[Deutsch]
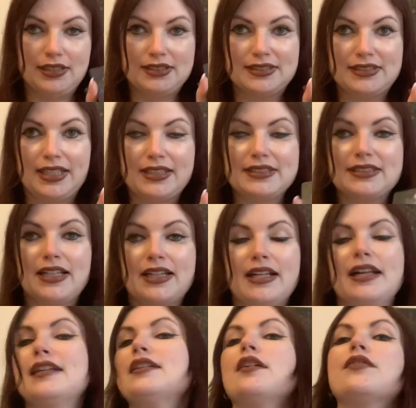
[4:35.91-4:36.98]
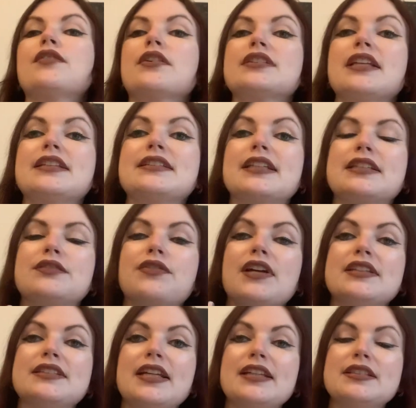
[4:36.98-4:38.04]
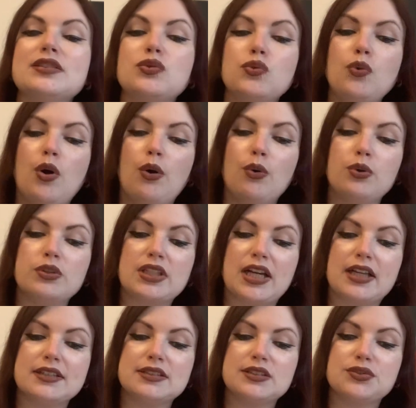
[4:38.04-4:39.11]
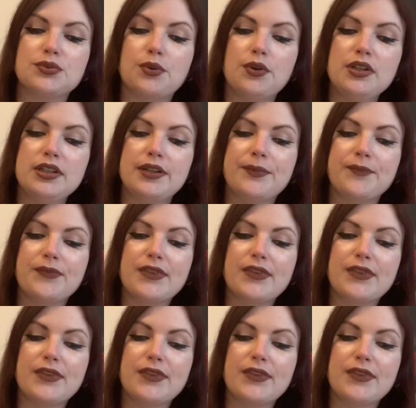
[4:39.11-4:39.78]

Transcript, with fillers: Sechs der Kelche auf Druckseite also sechs. Vielleicht denkst du auch daran zurück,